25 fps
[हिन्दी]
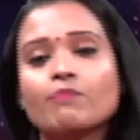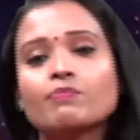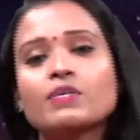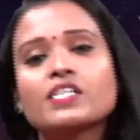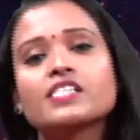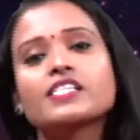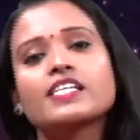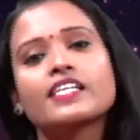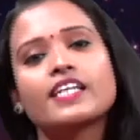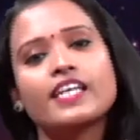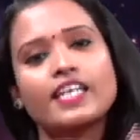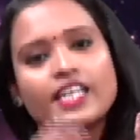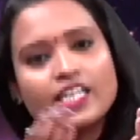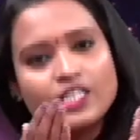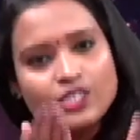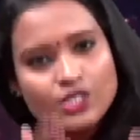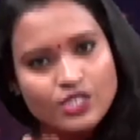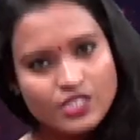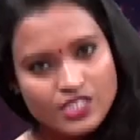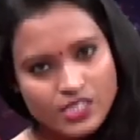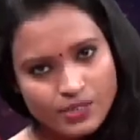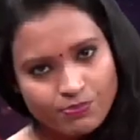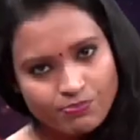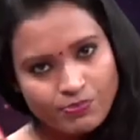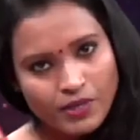किसी
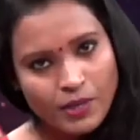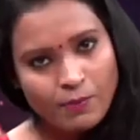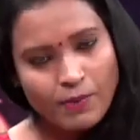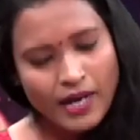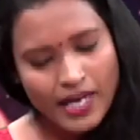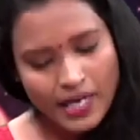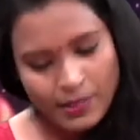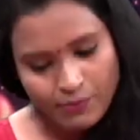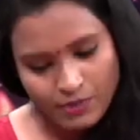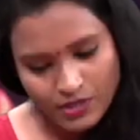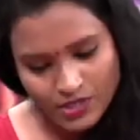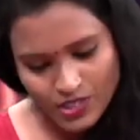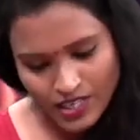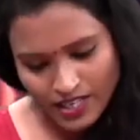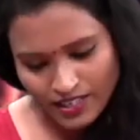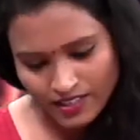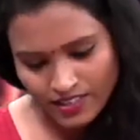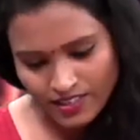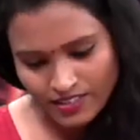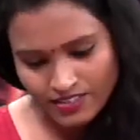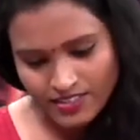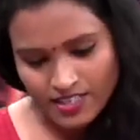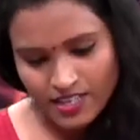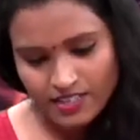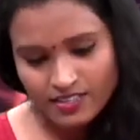रिलेशनशिप के बारे में जानना
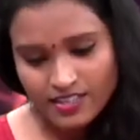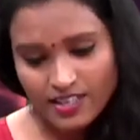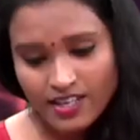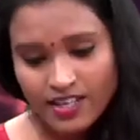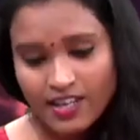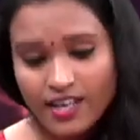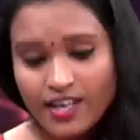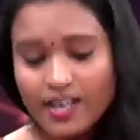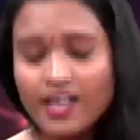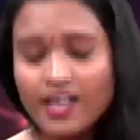चाहते हैं